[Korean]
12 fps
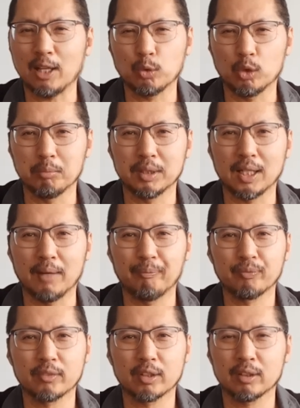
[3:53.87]
행동입니다.
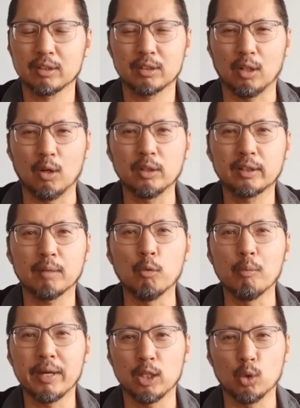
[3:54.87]
절대
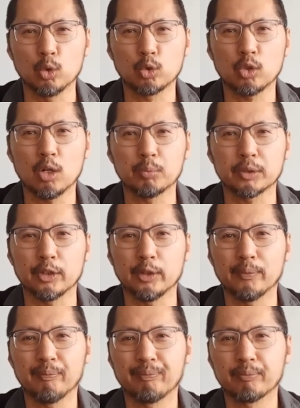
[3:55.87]
몸에 이로울 수가 없어요.